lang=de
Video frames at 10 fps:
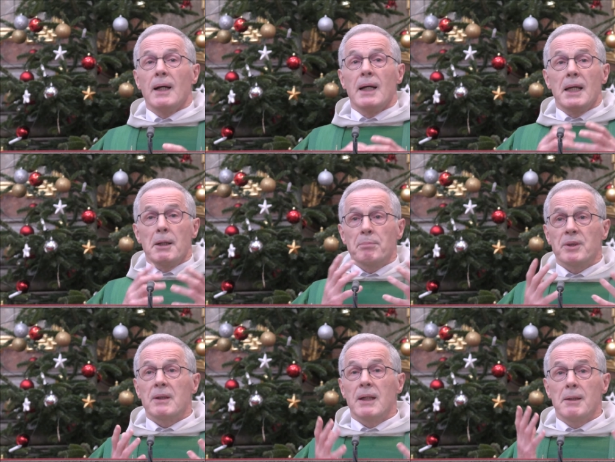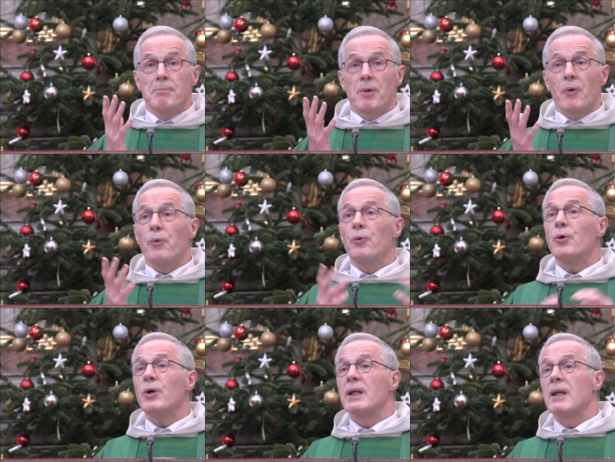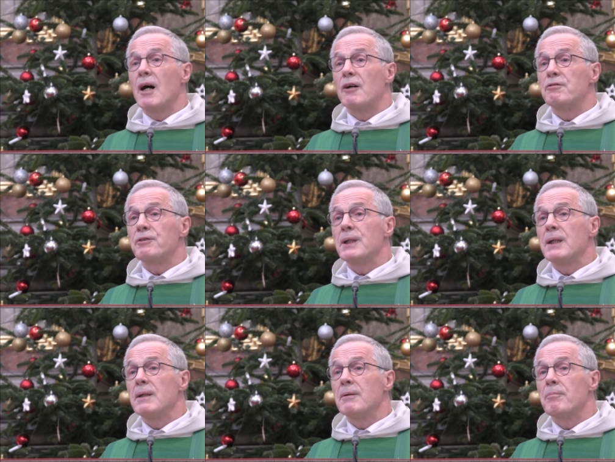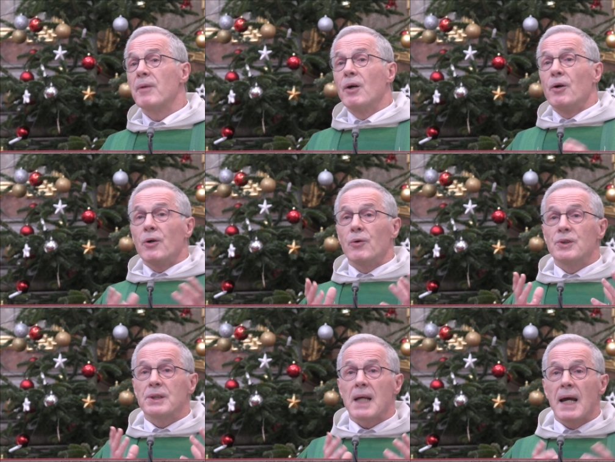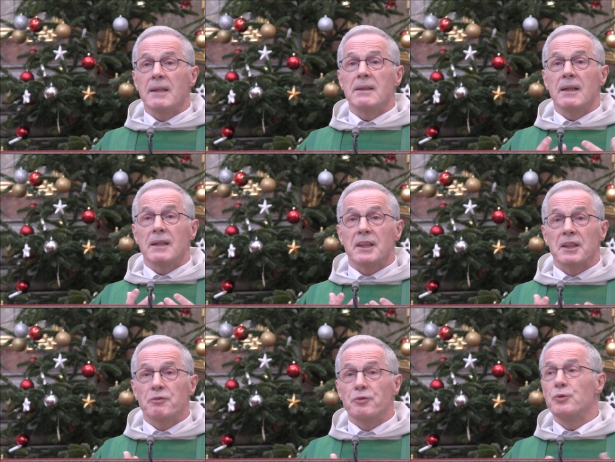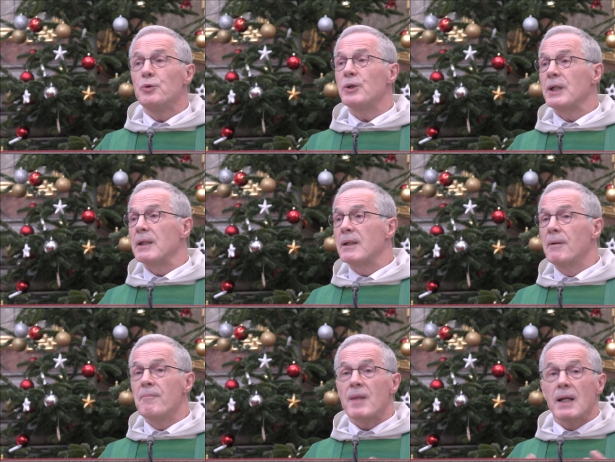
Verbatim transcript: lebt im Hören auf ihn und seid gefügig.